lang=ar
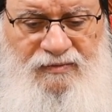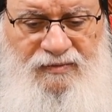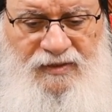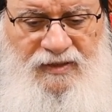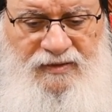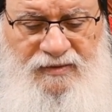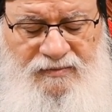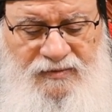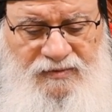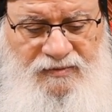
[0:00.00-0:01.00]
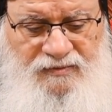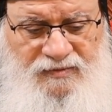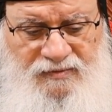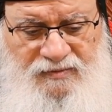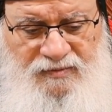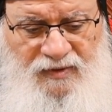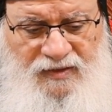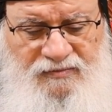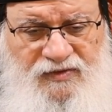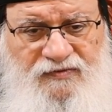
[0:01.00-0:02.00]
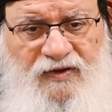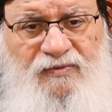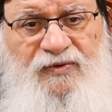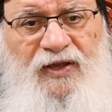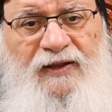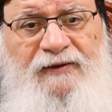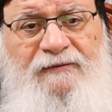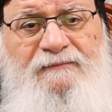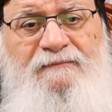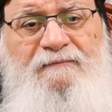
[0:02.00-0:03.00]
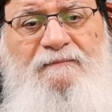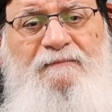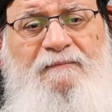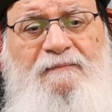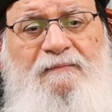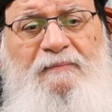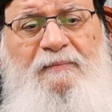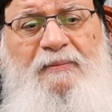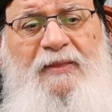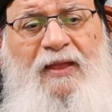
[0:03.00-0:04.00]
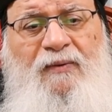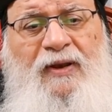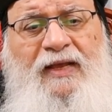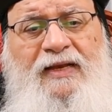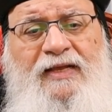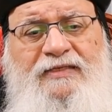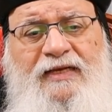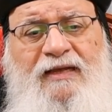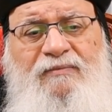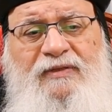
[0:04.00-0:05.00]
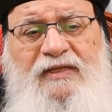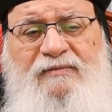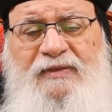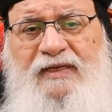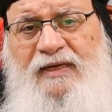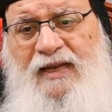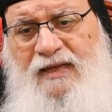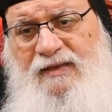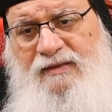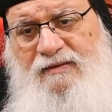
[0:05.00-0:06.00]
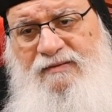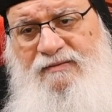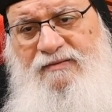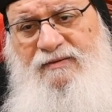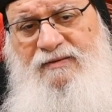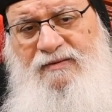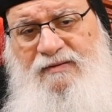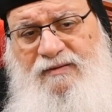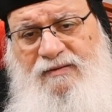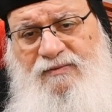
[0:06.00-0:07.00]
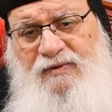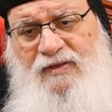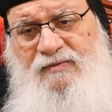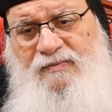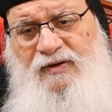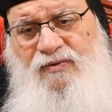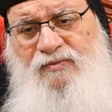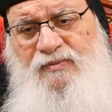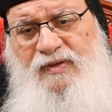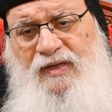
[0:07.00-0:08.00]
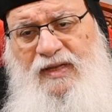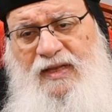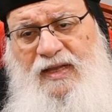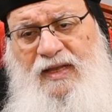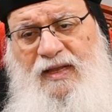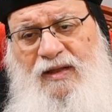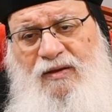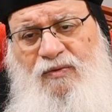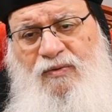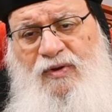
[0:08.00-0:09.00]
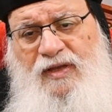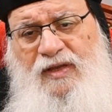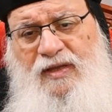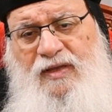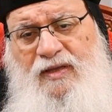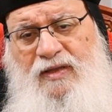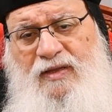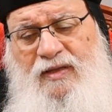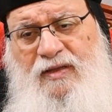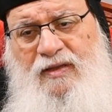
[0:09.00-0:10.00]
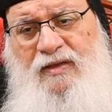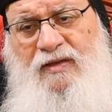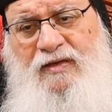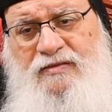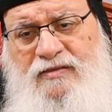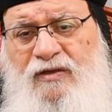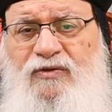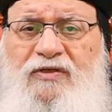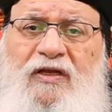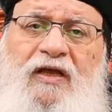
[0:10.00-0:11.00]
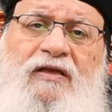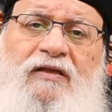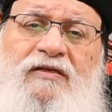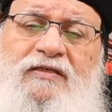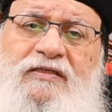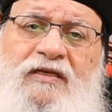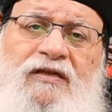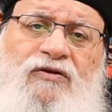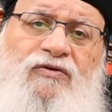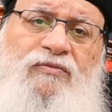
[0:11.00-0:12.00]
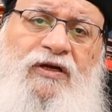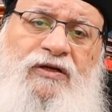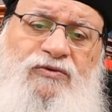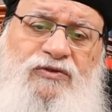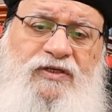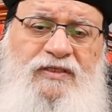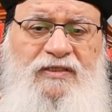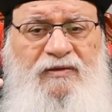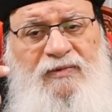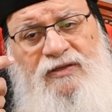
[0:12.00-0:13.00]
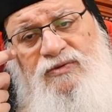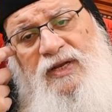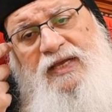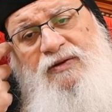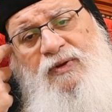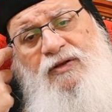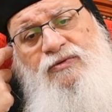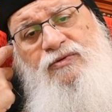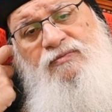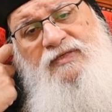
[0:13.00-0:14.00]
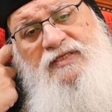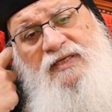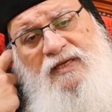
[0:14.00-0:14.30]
يعني الواحد مش فاهمه يعني ولكن هذا كان بتدبير إلهي واخدين بالكم وكسروا سقي للصين لأنهم ما كانوش لسه ماتوا لكن وجدوا أن المسيح